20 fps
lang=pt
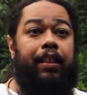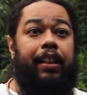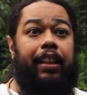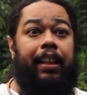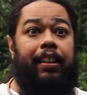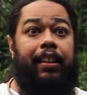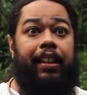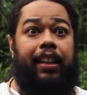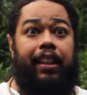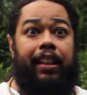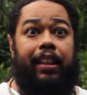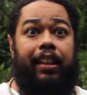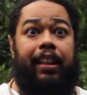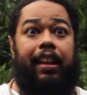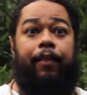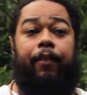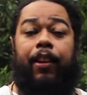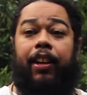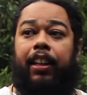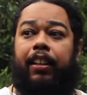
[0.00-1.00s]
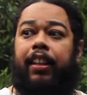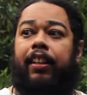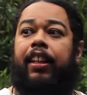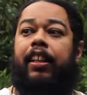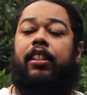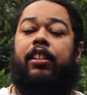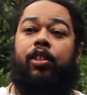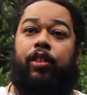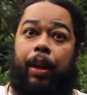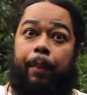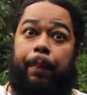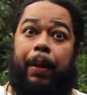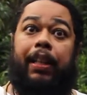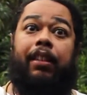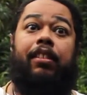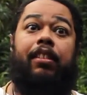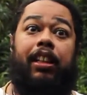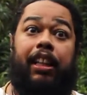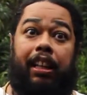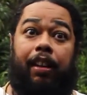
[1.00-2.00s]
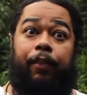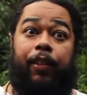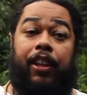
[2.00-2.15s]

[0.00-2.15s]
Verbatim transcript: eh, que é falada na região da Bretanha